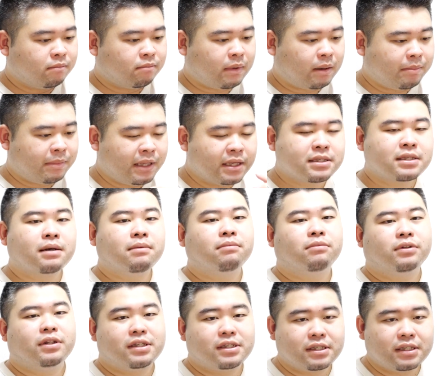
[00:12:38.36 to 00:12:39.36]
まあ皆さん
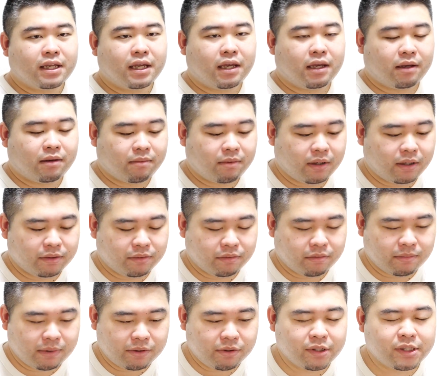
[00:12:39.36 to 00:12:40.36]
もですね、あの、
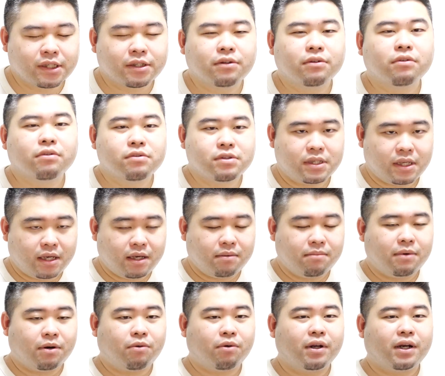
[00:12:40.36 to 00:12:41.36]
まあ、ふるさと納税、
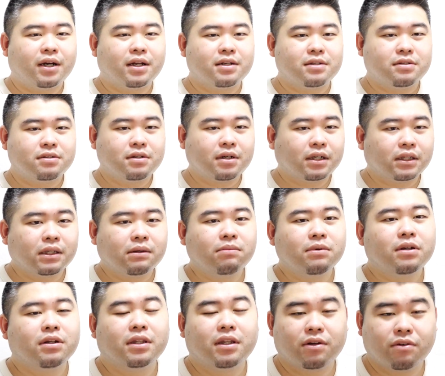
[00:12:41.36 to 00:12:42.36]
まあこれからする方
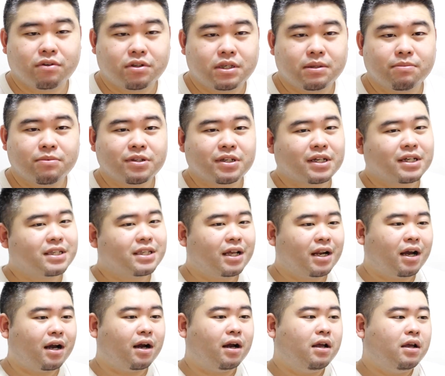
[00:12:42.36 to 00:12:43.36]
もいるだろうし、もしかした
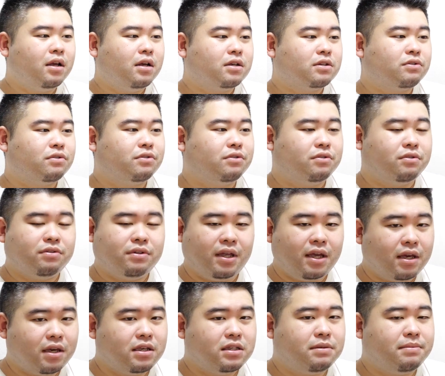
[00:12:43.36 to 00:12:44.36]
ら、そういう
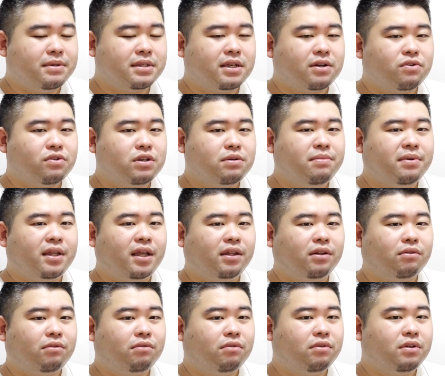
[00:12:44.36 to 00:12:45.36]
ね、泉佐野市みたいな
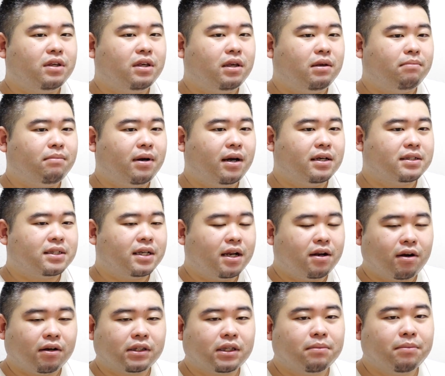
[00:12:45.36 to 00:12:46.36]
ところに、まあされ
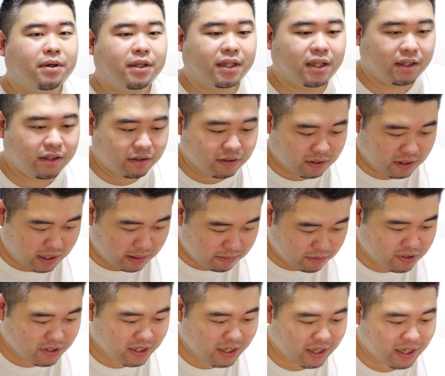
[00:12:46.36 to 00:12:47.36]
る方もいるか
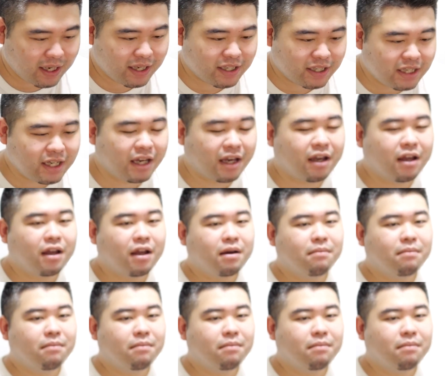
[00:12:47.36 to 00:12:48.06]
もしれないし、